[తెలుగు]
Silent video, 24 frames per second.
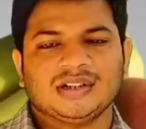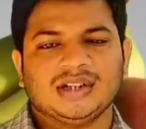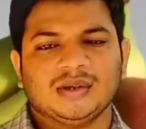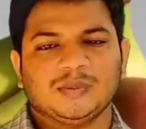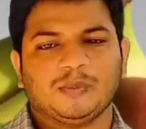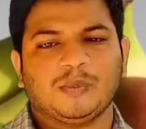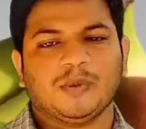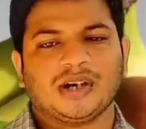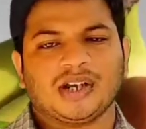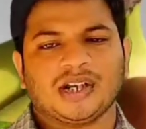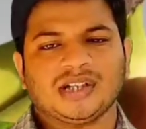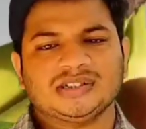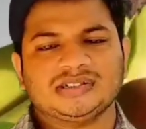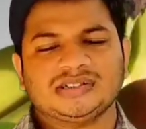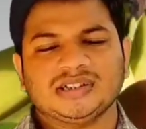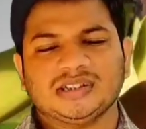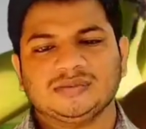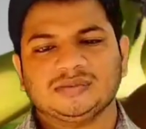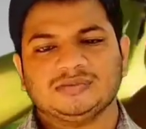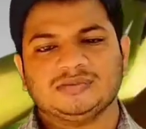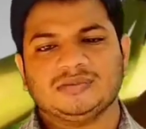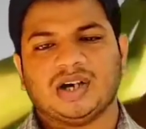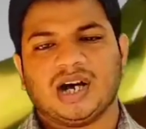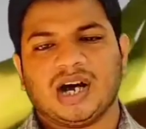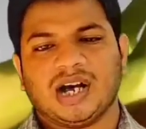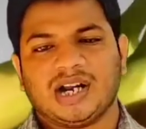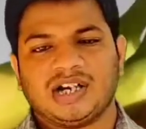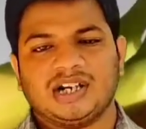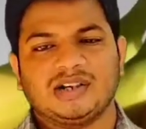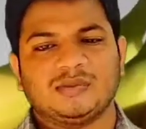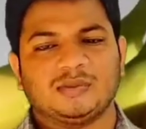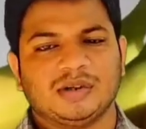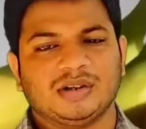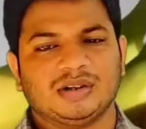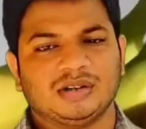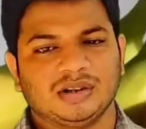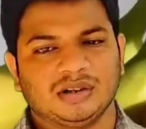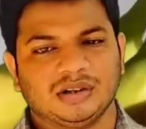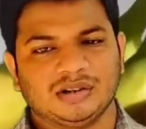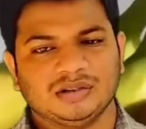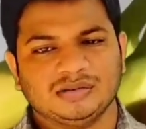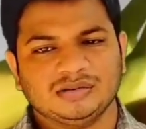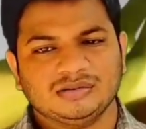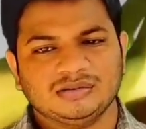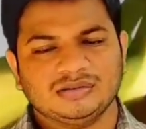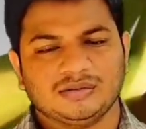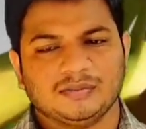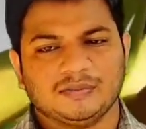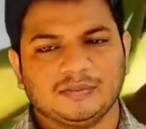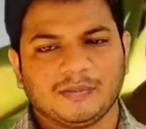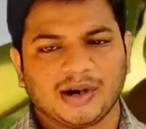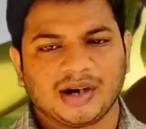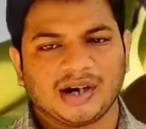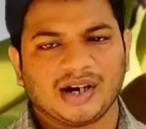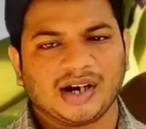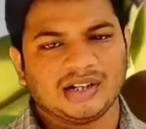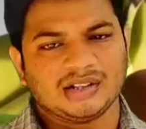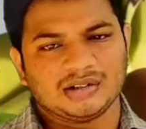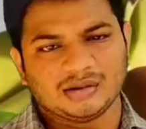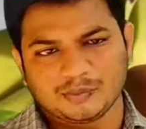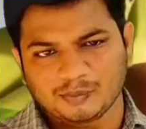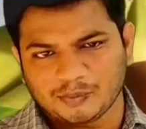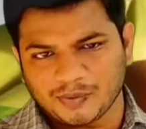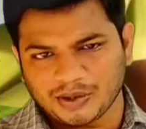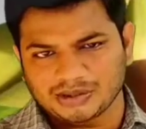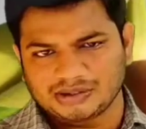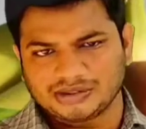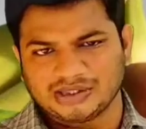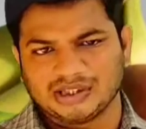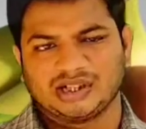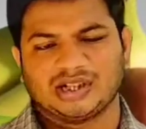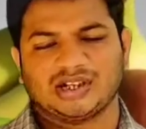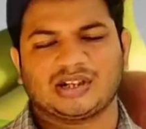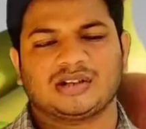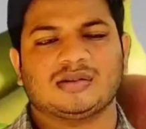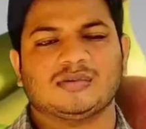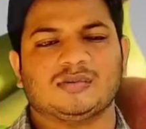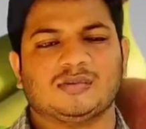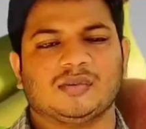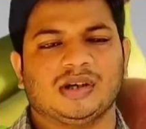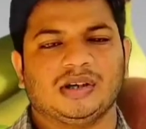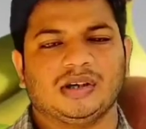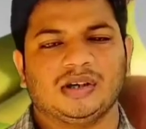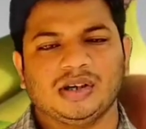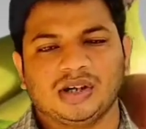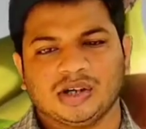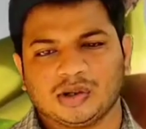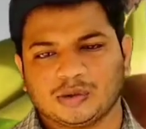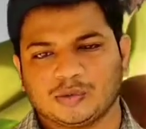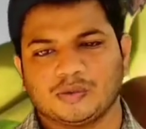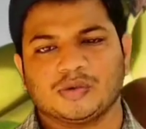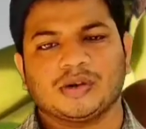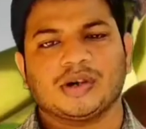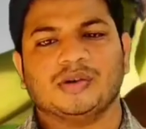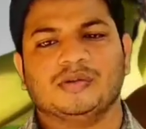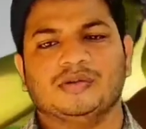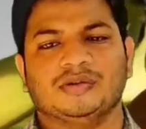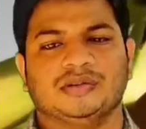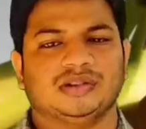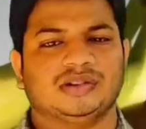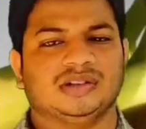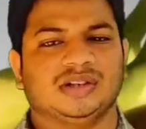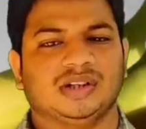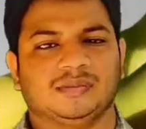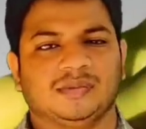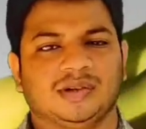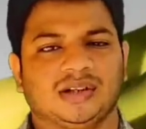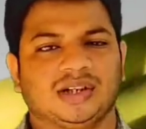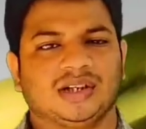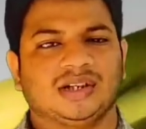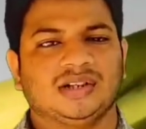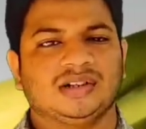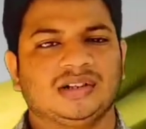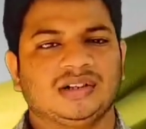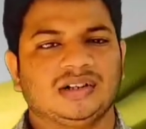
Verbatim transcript: ఈ పొటాషియం అరటి పండులోను బంగాళదుంప చిలకడదుంపల్లో ఎక్కువగా ఉంటుందన్నమాట